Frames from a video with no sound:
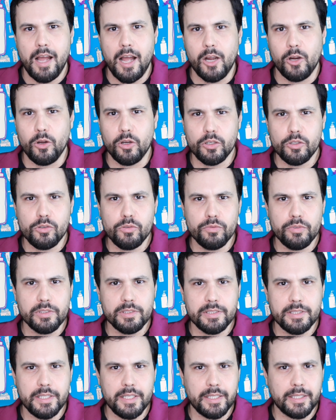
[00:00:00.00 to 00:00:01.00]
Agora com
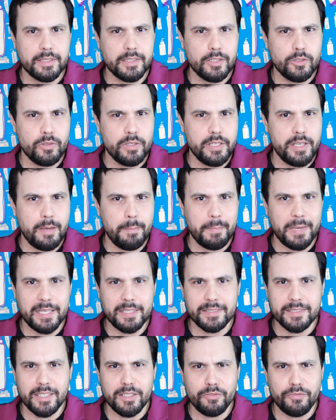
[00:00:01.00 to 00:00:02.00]
você a categoria
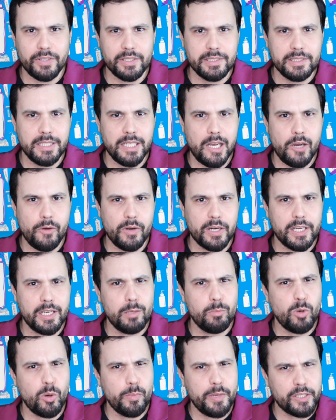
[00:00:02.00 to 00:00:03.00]
máscara facial, aquele
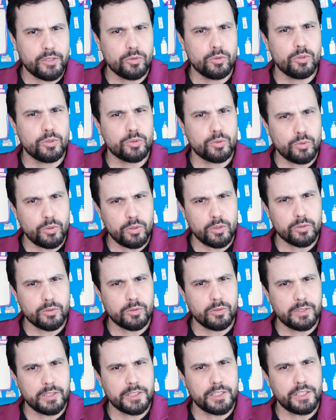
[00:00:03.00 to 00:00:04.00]
momento gostoso
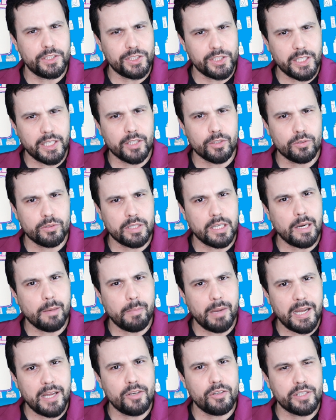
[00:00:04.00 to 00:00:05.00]
quando a gente chega do
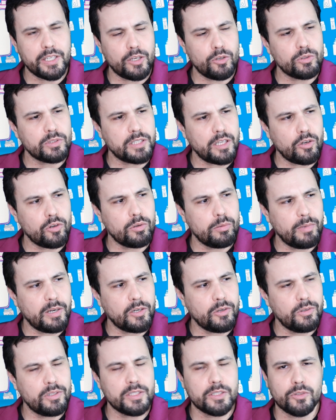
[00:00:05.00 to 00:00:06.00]
trabalho e quer usar alguma
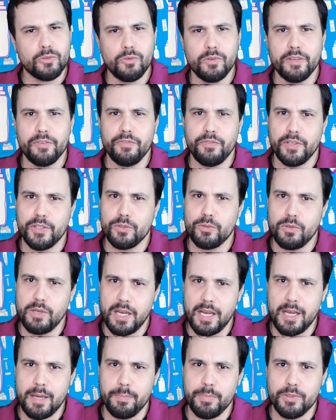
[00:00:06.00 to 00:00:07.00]
coisa com efeito
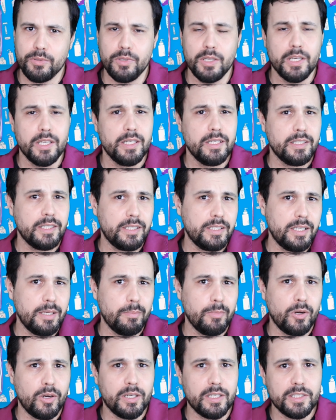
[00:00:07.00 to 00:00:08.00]
rápido, que
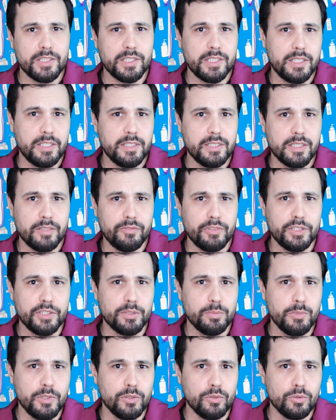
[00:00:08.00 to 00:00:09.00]
demora de 15 a
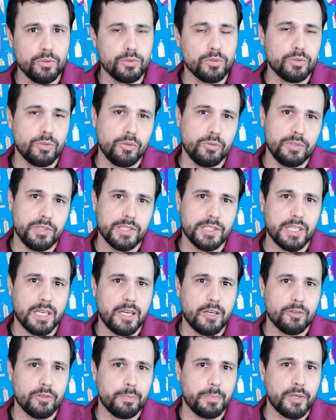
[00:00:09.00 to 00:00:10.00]
20 minutos com
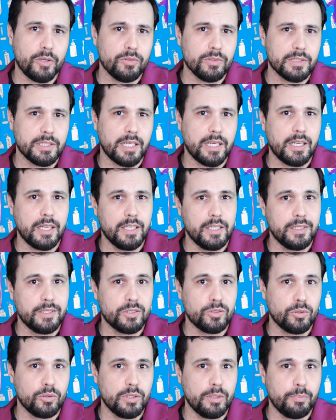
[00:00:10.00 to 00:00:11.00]
enxágue para usar
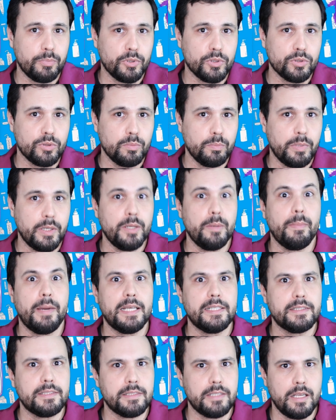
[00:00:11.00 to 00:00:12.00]
antes ou depois do banho,
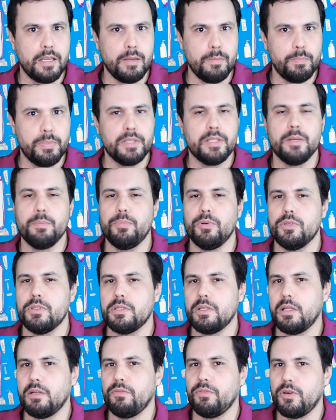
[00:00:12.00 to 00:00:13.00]
mas sempre depois
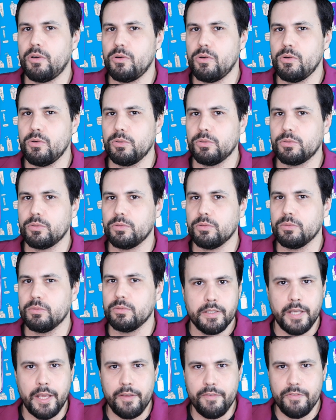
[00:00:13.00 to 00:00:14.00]
de lavar o rosto.
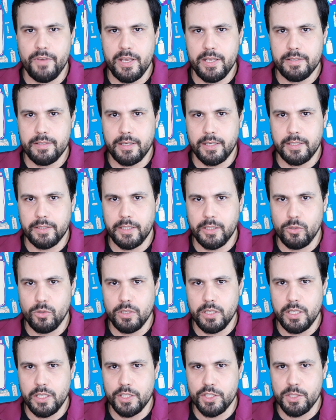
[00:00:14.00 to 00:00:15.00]
Quem vence a
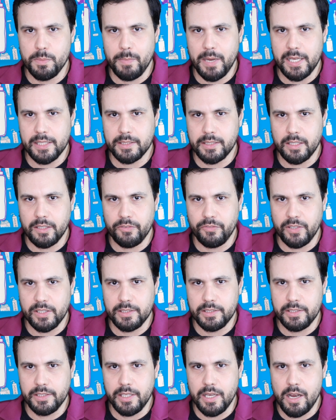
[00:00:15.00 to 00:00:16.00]
categoria de máscara
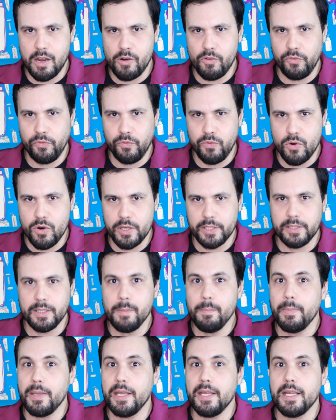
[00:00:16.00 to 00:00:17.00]
facial foi
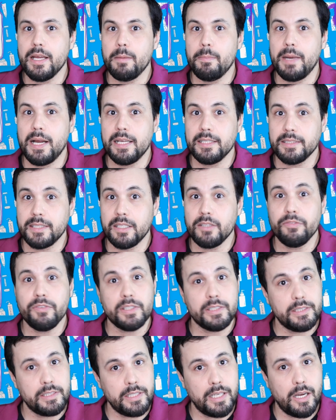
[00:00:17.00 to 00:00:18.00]
também a máscara
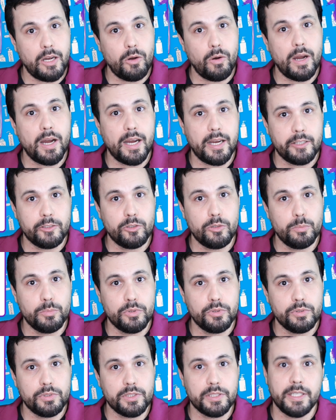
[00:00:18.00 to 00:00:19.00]
facial Hydro
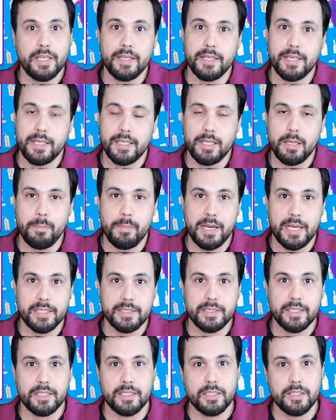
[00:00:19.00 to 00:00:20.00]
Boost, que é aquela
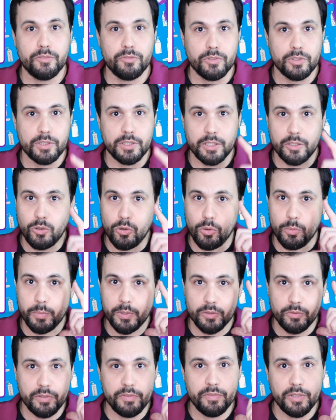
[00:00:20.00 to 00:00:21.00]
máscara que você
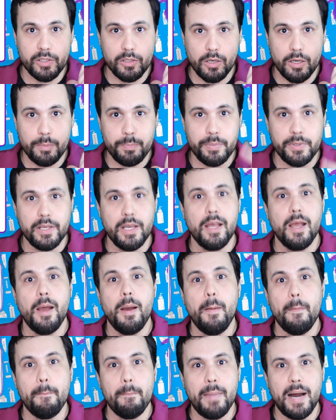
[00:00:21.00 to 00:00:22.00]
compra no envelope,
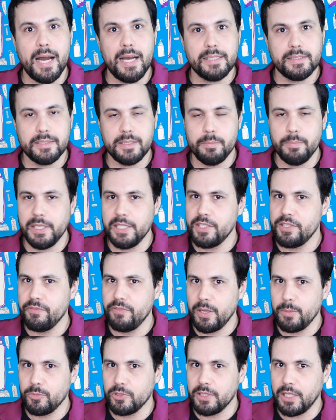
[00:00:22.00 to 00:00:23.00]
mas também
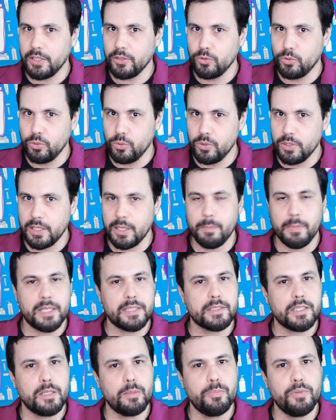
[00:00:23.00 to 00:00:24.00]
tivemos Natura, a
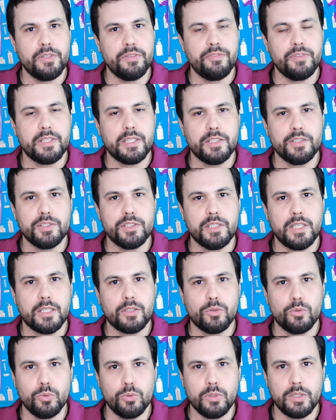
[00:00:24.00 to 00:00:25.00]
máscara purificante de
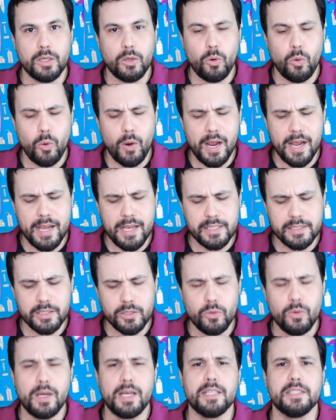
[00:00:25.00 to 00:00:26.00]
Natura, quase
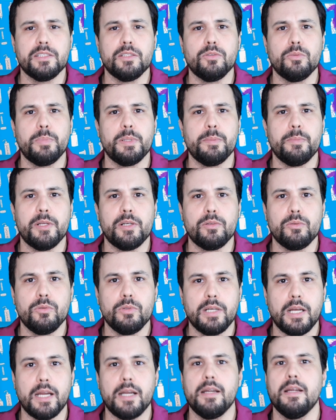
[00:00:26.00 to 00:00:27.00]
quase no primeiro
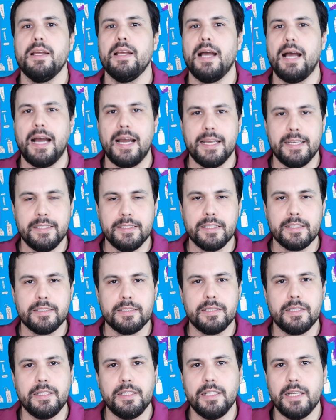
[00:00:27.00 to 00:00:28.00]
lugar, ainda
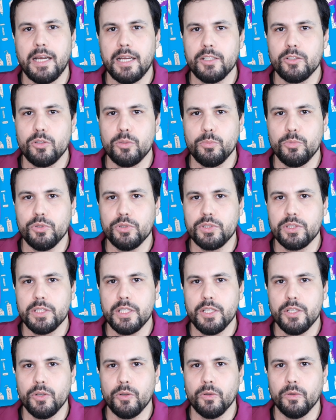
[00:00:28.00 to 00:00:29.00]
assim Hydro Boost
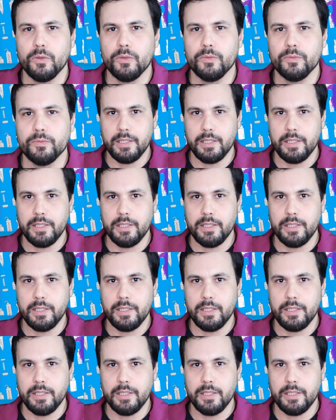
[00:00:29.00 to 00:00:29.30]
ganhou.